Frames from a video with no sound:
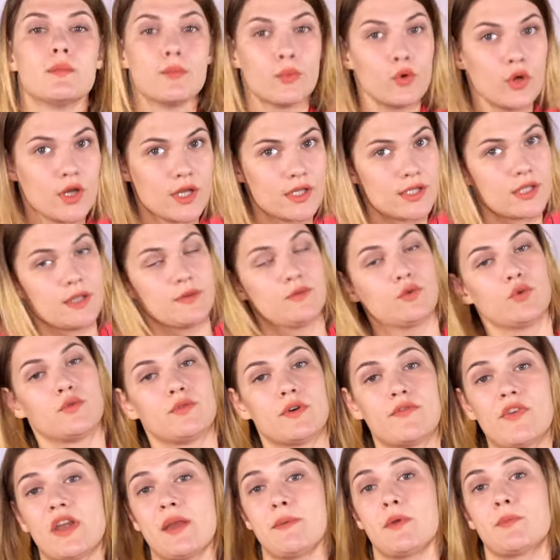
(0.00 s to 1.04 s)
Более того,
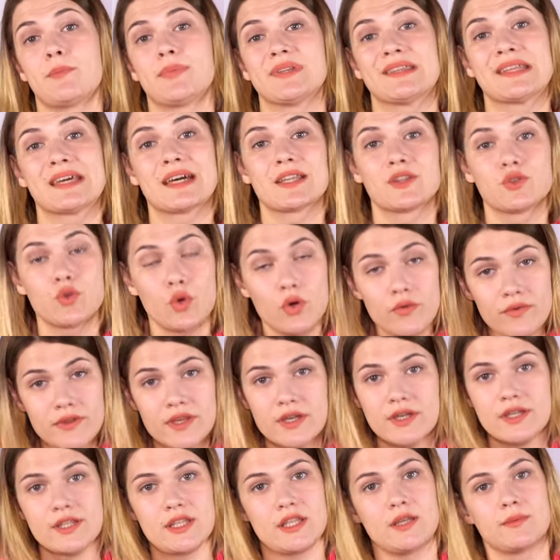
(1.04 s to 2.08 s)
во время
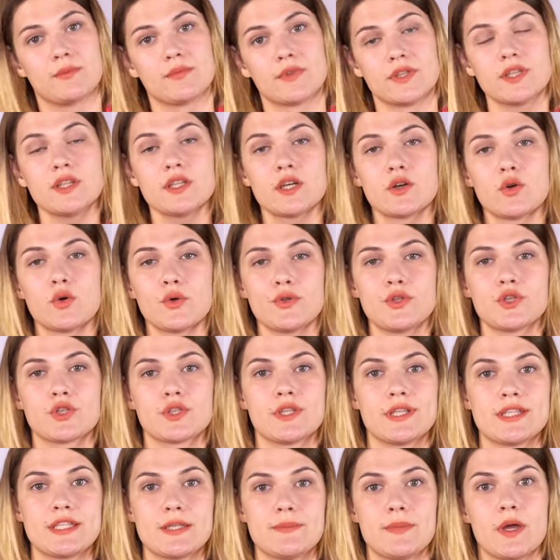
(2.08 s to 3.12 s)
подготовки к ним ты находишь
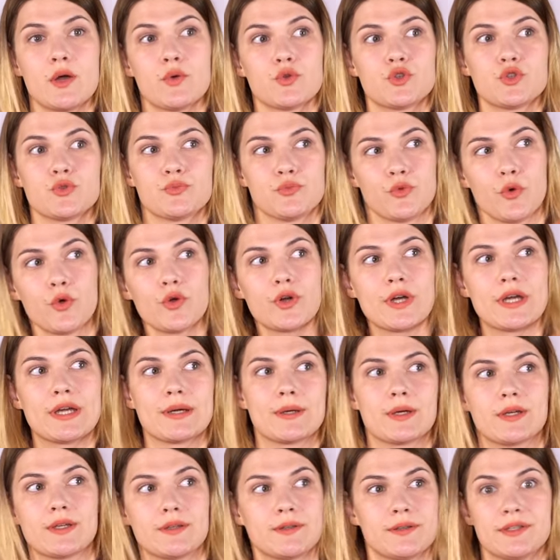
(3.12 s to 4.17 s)
для себя очень
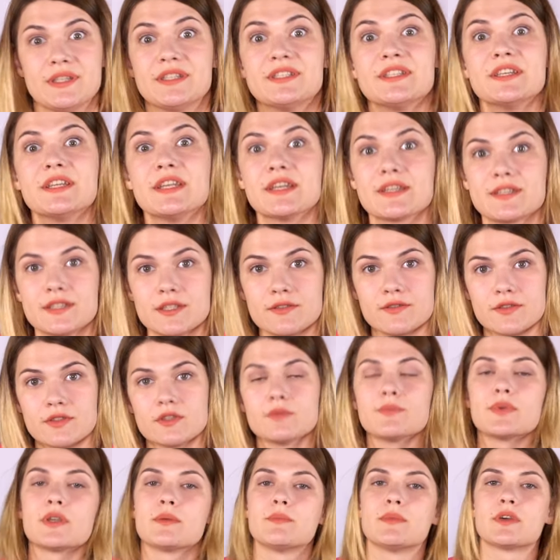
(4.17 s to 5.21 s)
много э, интересного.
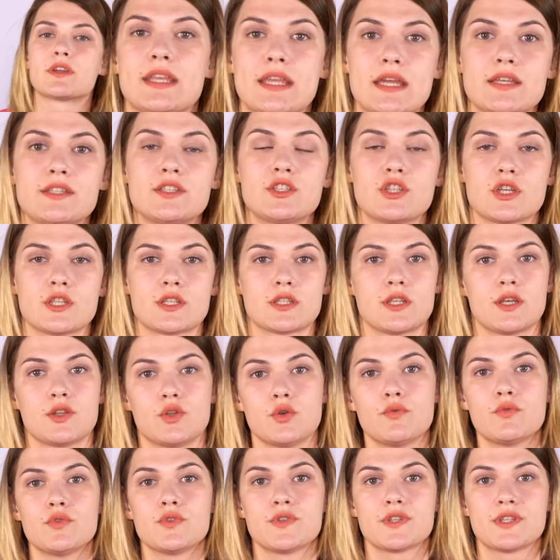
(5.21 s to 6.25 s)
Например, я сейчас
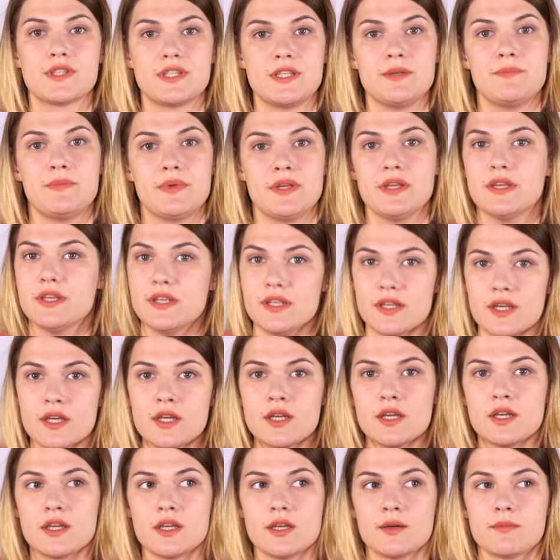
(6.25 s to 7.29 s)
готовлюсь к CPE.
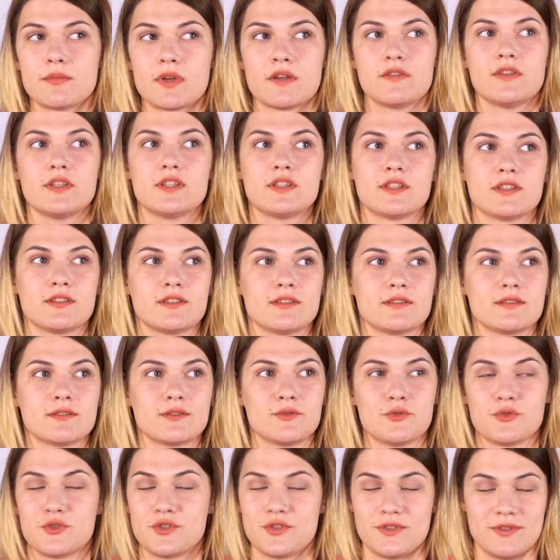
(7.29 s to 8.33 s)
Правда, это
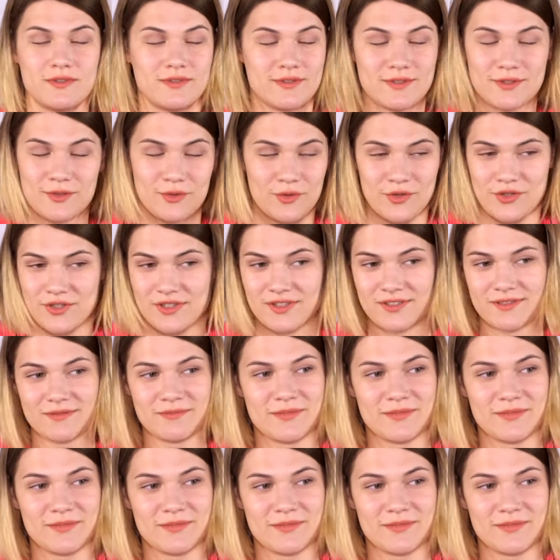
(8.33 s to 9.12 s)
очень сложно.